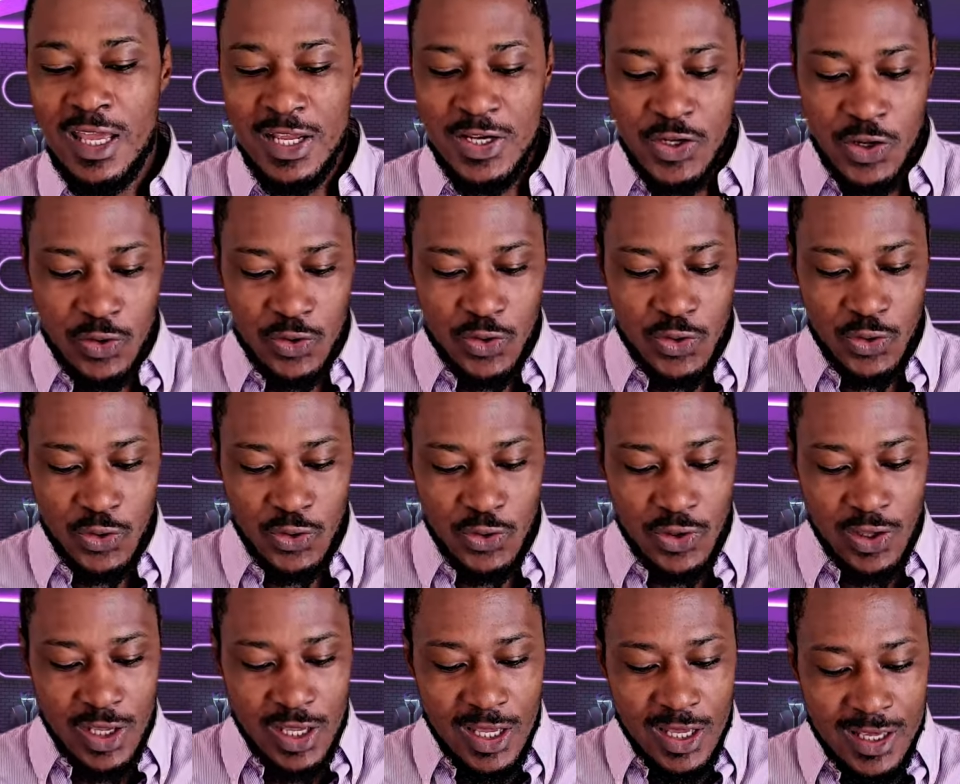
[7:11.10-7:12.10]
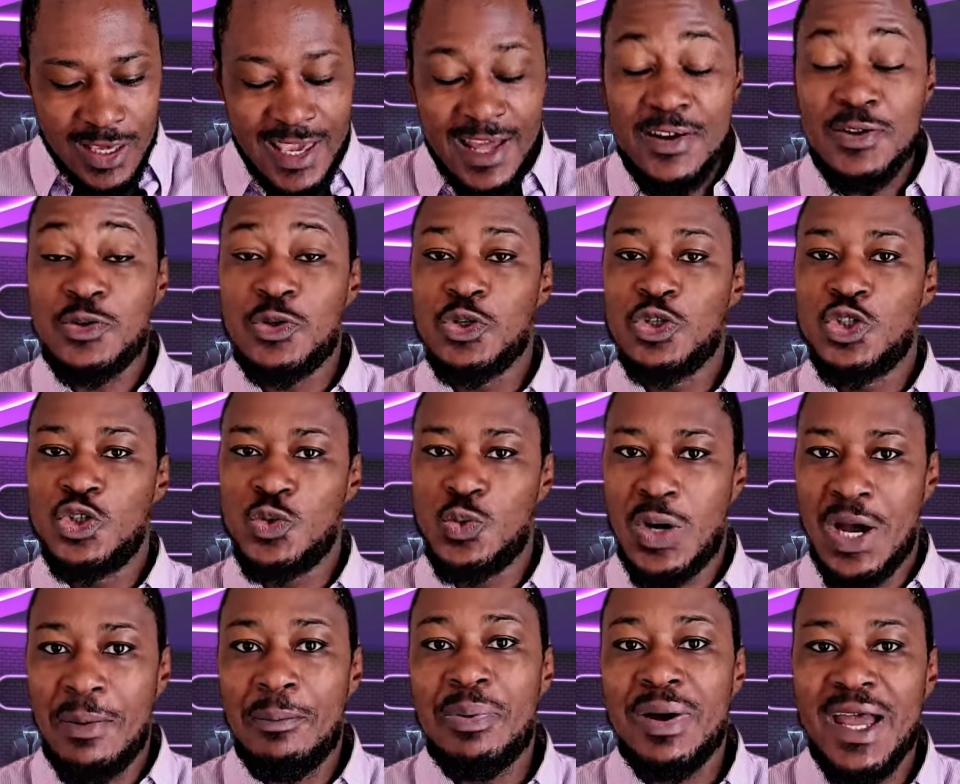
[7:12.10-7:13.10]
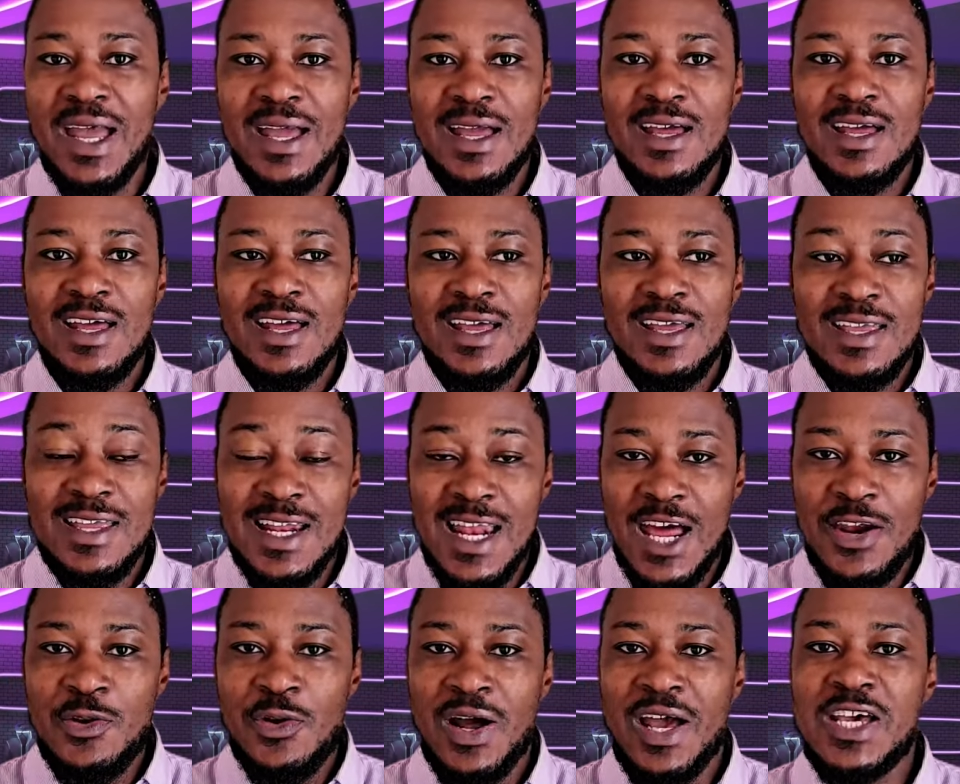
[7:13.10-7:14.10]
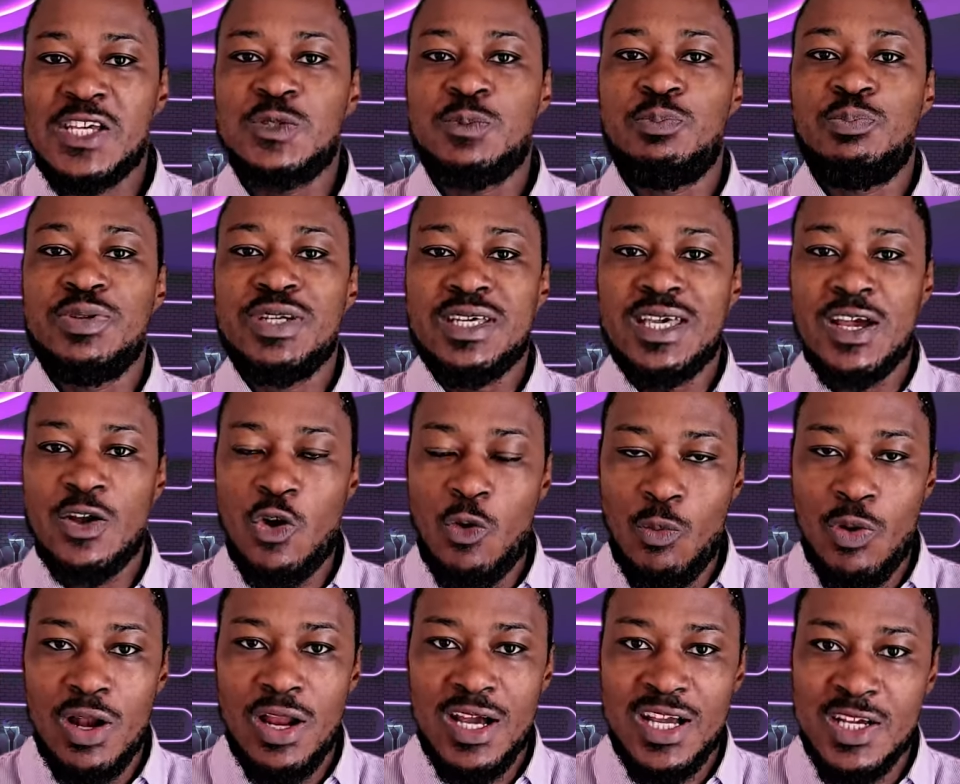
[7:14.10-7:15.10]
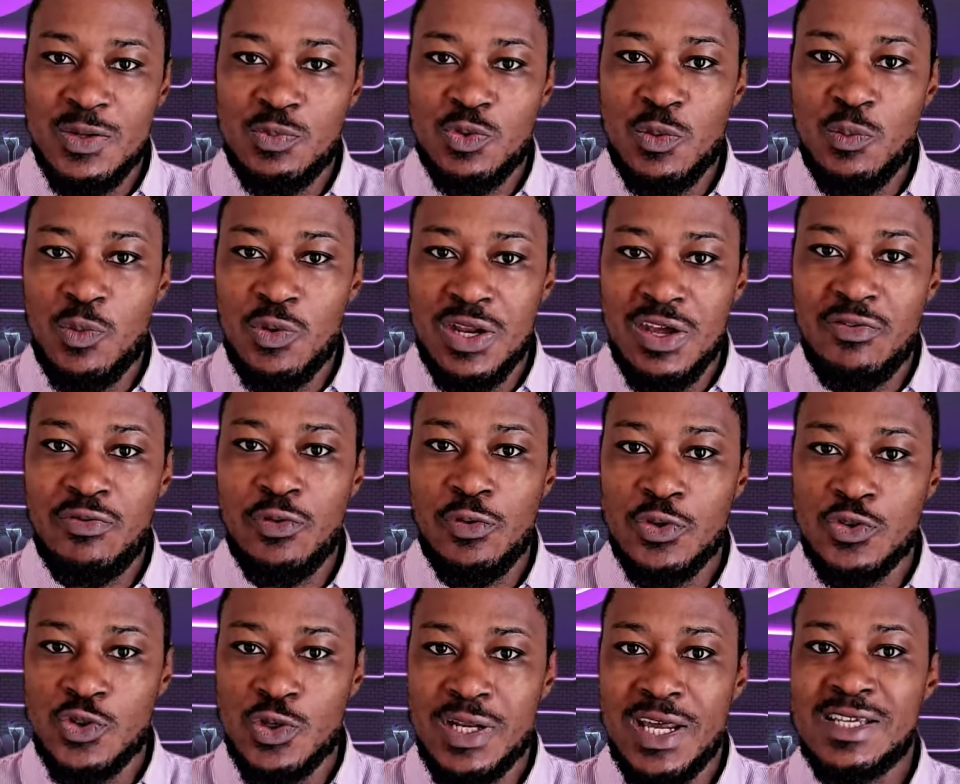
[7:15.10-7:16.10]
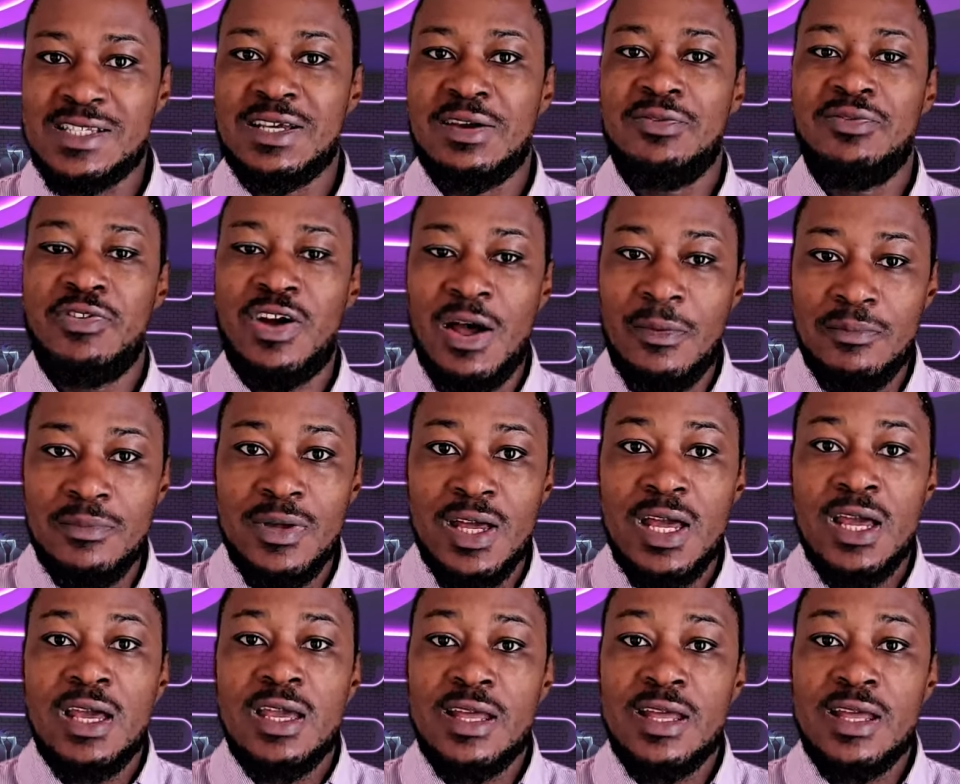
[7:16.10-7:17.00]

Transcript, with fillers: Et donc, euh, quelques jours après, il a donc expliqué comment la crypto-monnaie fonctionne à sa femme.